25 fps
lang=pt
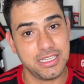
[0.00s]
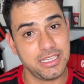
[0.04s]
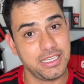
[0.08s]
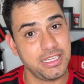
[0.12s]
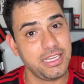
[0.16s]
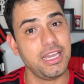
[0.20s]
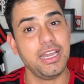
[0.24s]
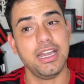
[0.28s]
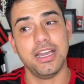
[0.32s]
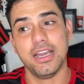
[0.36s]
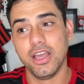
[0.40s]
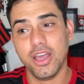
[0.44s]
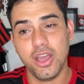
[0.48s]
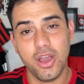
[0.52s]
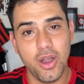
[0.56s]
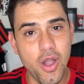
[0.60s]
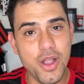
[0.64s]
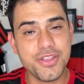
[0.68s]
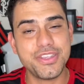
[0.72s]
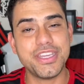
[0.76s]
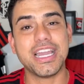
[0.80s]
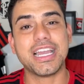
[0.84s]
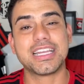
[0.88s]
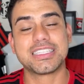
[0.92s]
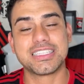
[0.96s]
E ah,
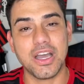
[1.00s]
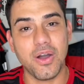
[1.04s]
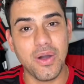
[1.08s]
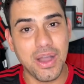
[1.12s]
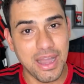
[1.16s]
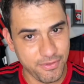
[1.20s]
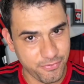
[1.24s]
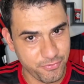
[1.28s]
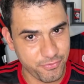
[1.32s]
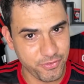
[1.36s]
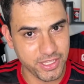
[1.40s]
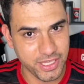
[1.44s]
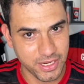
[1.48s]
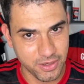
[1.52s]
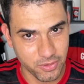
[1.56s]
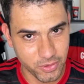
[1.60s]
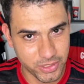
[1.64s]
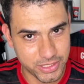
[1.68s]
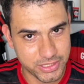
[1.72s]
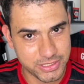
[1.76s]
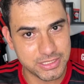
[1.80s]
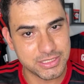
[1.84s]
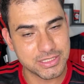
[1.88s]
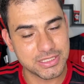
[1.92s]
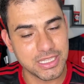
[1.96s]
onde é que está o Rafinha hoje?